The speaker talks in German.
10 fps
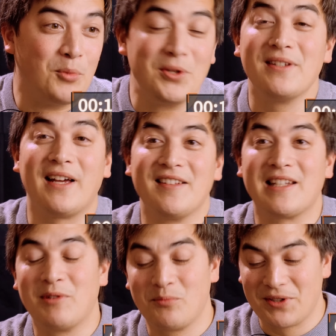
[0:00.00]
Münzen
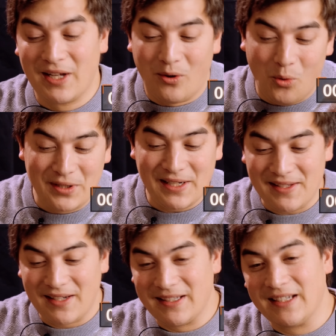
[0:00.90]
einsammeln muss, ohne dass da
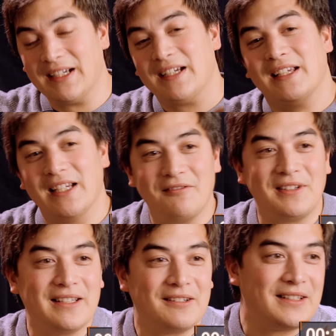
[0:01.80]
eine
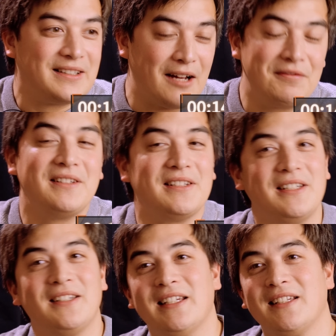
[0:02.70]
irgendwie raffinierte
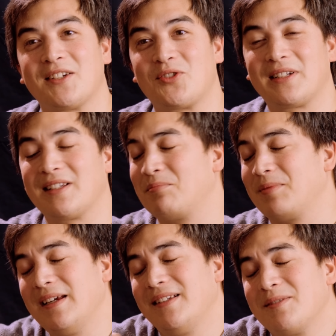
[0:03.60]
Idee hintersteckt, dann
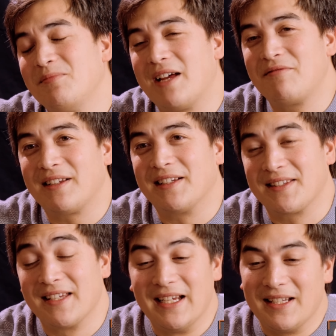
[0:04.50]
bringt es mir einfach
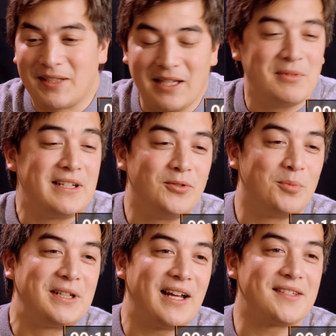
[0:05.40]
nichts. Es geht mir nicht nur um
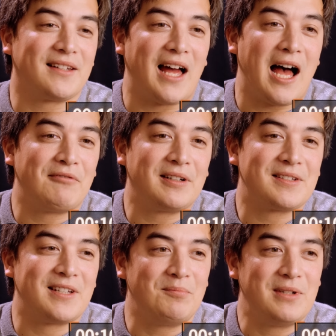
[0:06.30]
die krasse Grafik, es
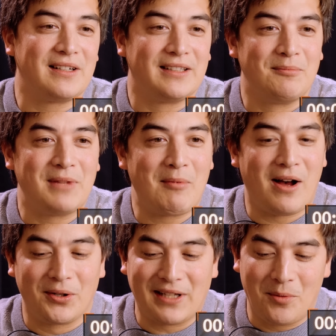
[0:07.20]
geht mir ähm, aber
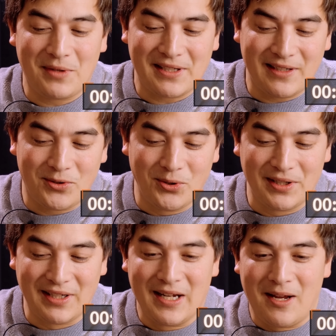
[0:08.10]
auch darum, dass ich natürlich